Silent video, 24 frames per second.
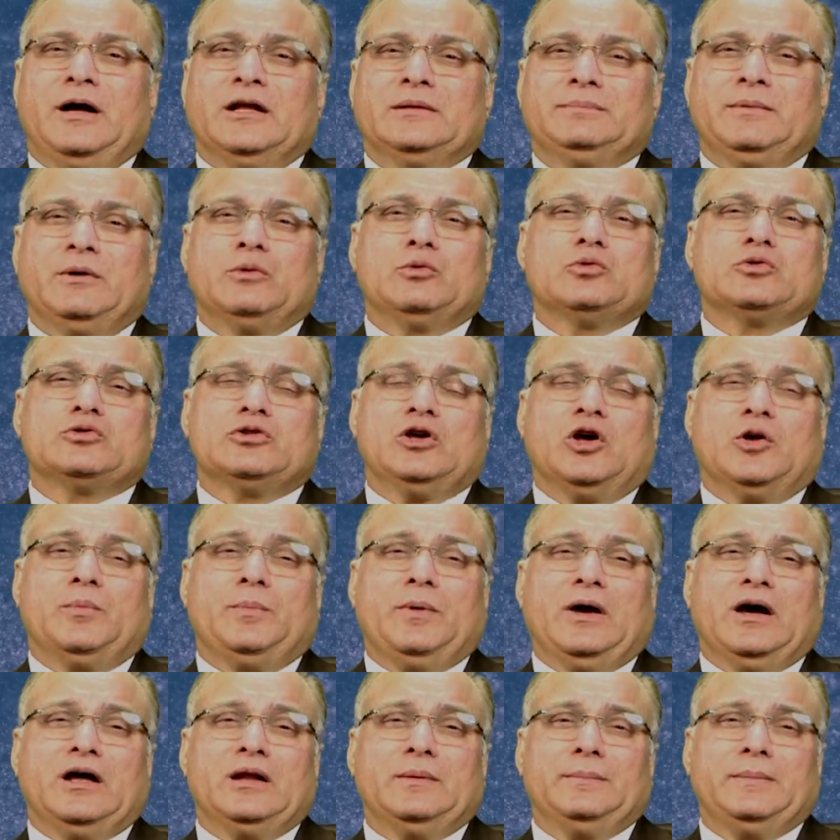बात पे गुस्सा और
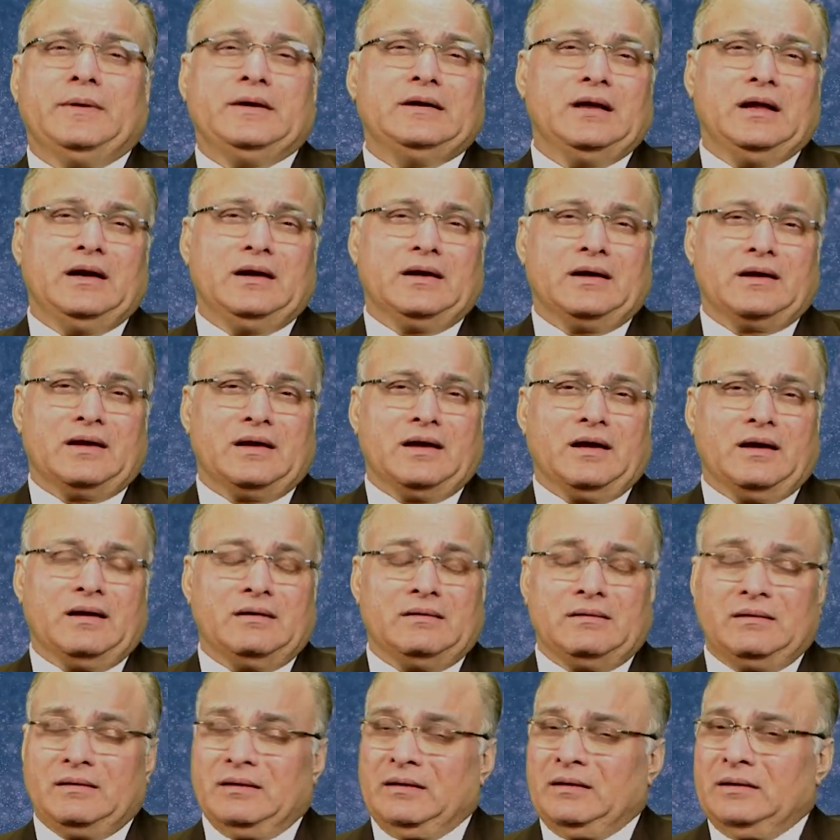पागल पर ना लेके आए
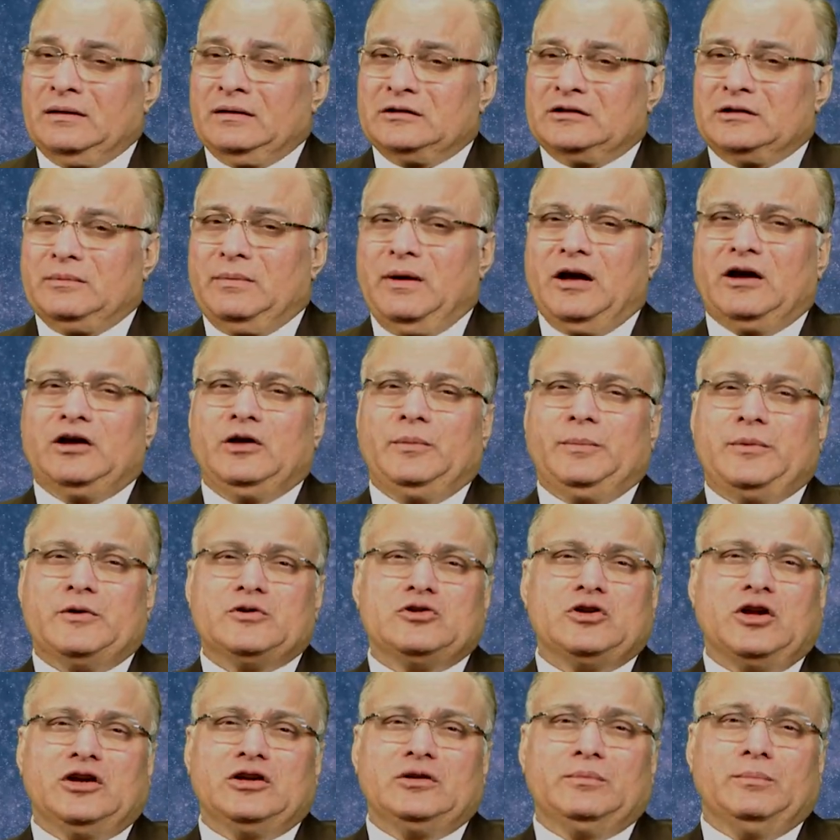दिमागी
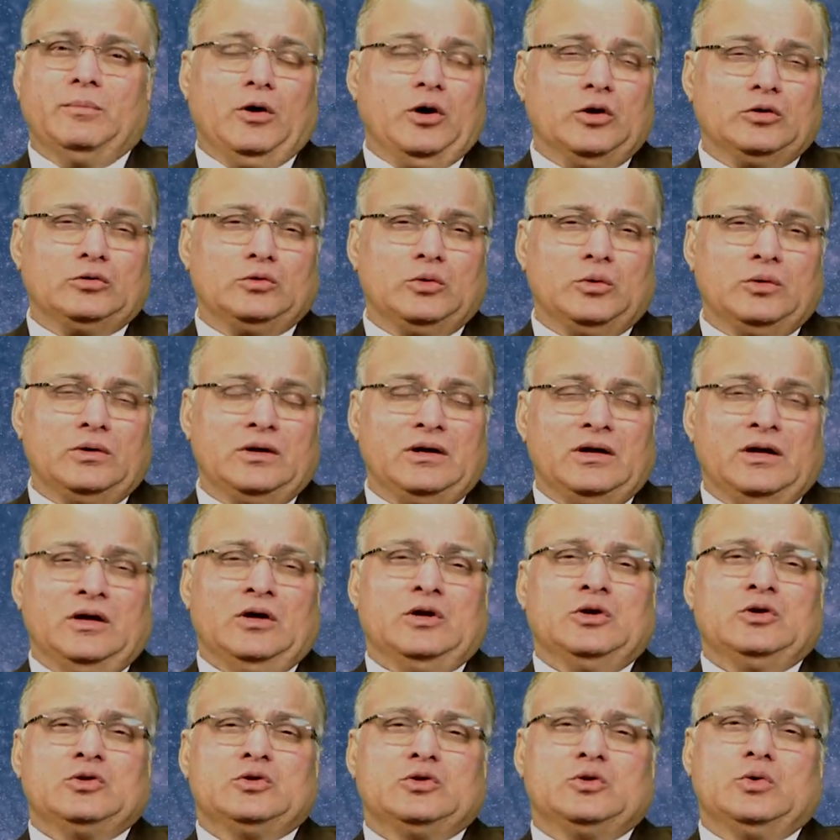परेशानी बहुत होगी
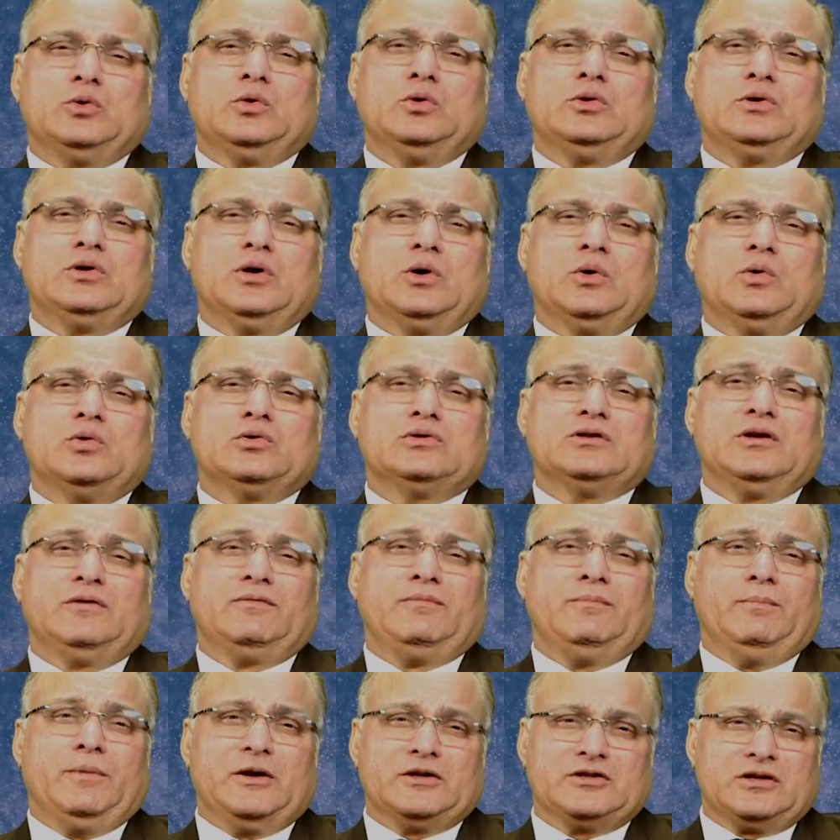चोरों ठगों सिर्फ
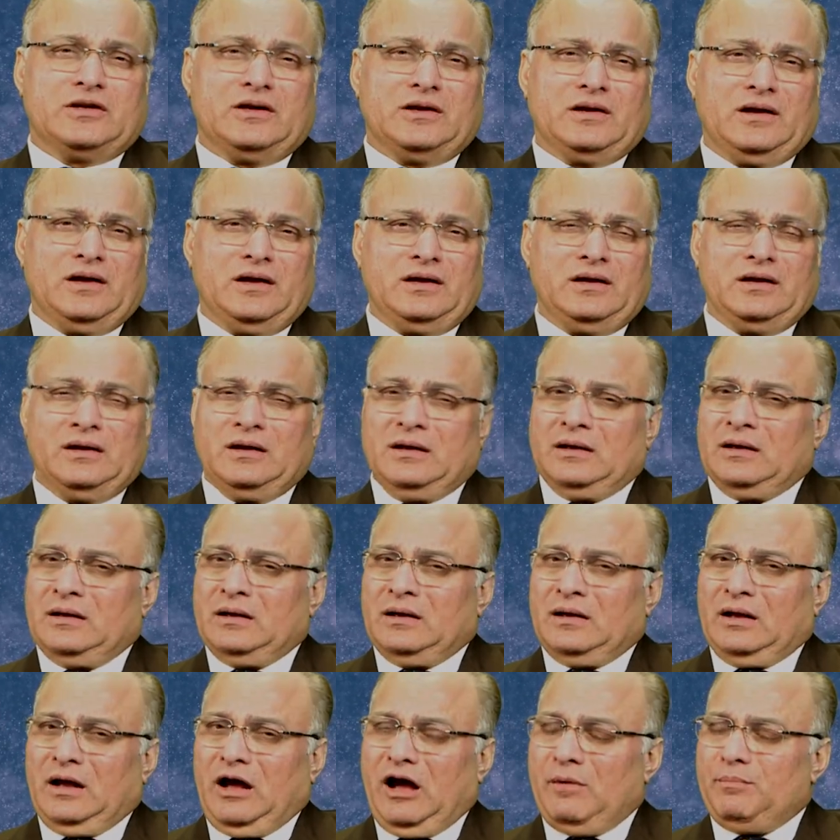बच के रहें
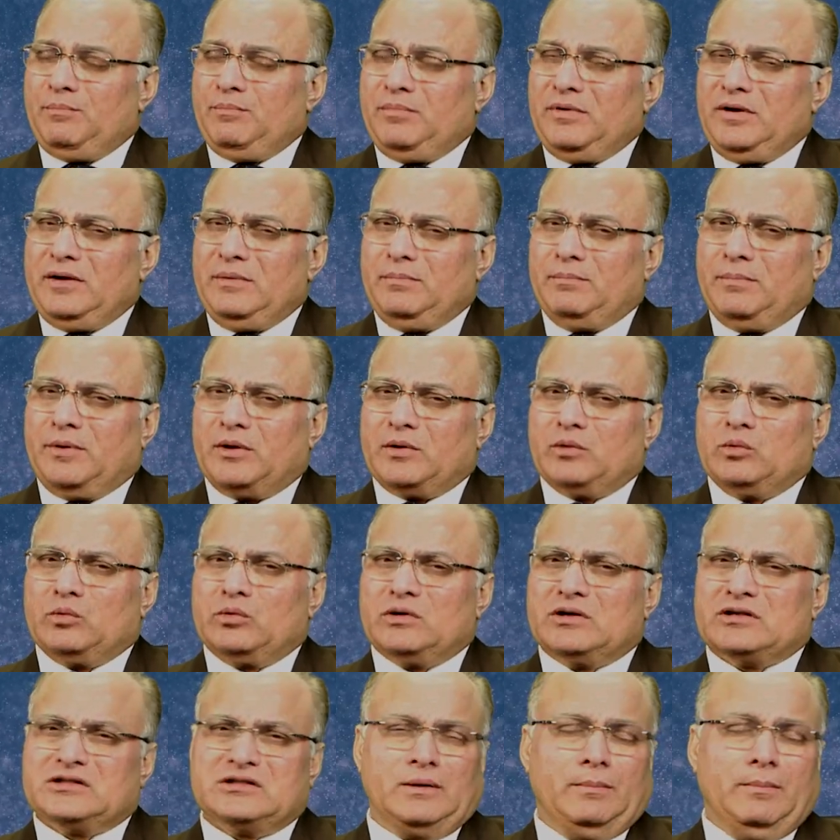अपने बड़ों
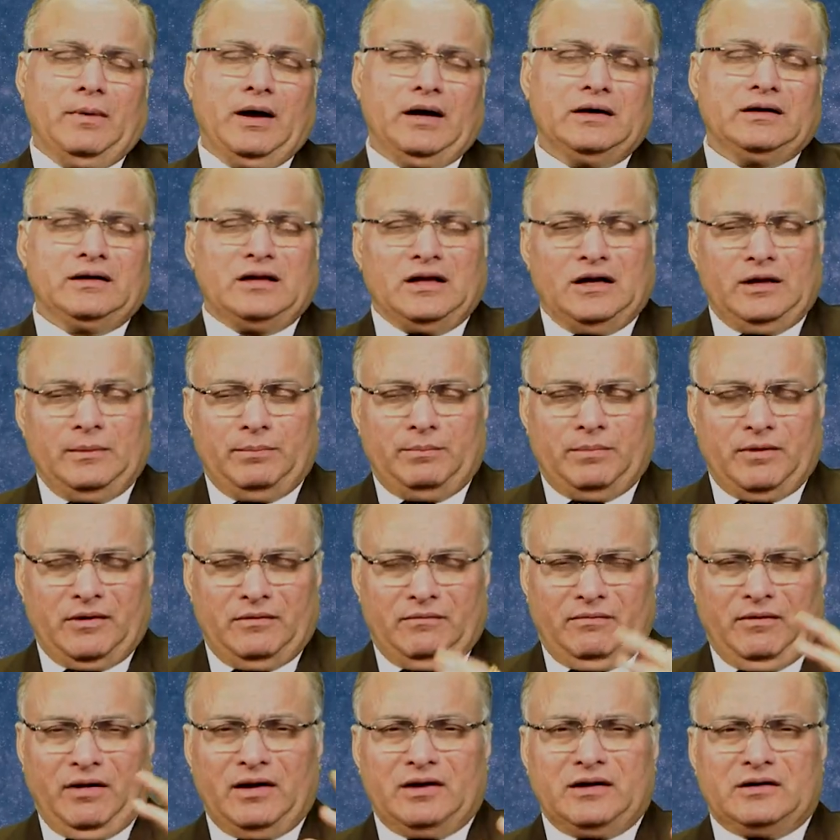का सम्मान करें
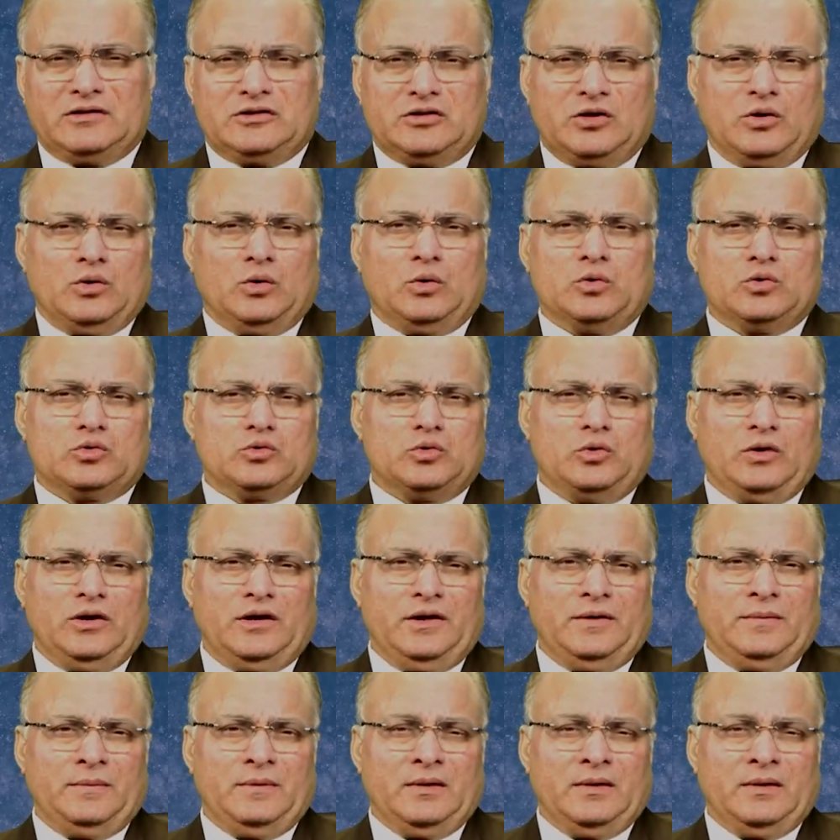पारिवारिक जनों को सुने